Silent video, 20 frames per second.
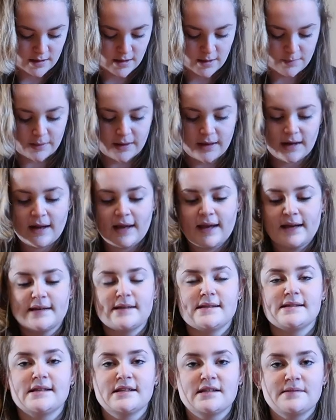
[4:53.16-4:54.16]
Après là il y a
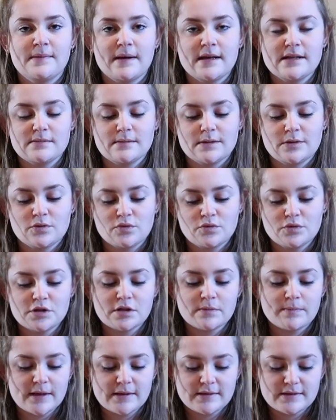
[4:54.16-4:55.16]
des espaces mais du coup je
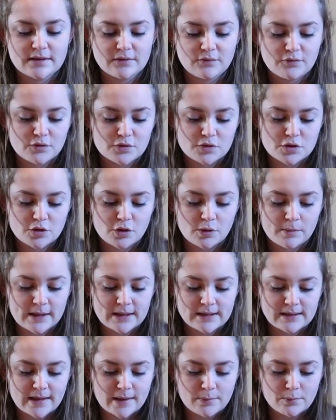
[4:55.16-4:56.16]
sais pas s'il faut que je
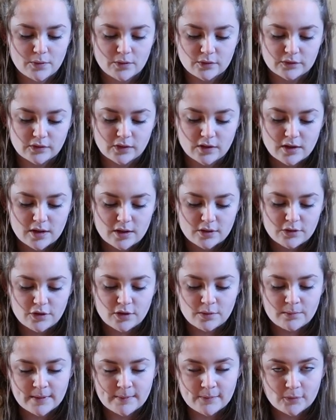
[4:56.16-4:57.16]
remette la bande
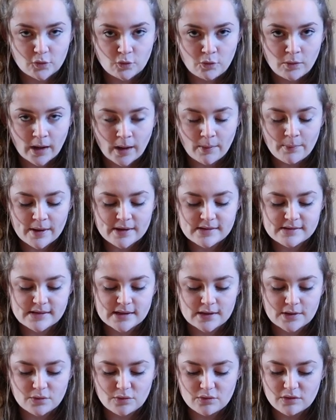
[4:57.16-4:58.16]
dans le même trou
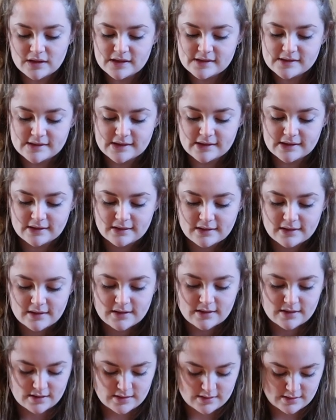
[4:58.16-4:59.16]
espacé ou laisser.
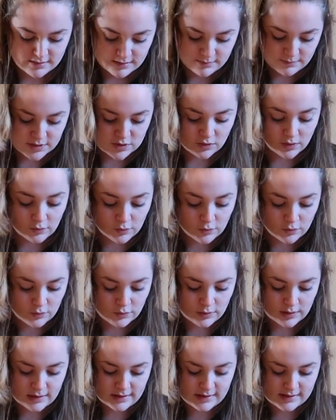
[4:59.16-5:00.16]
Mais je crois que
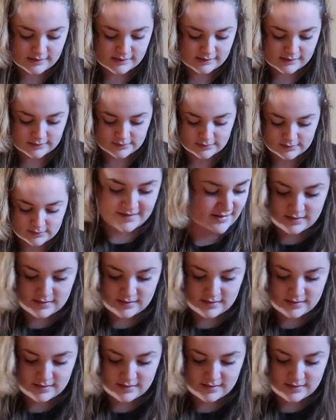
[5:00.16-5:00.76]
eux ils laissent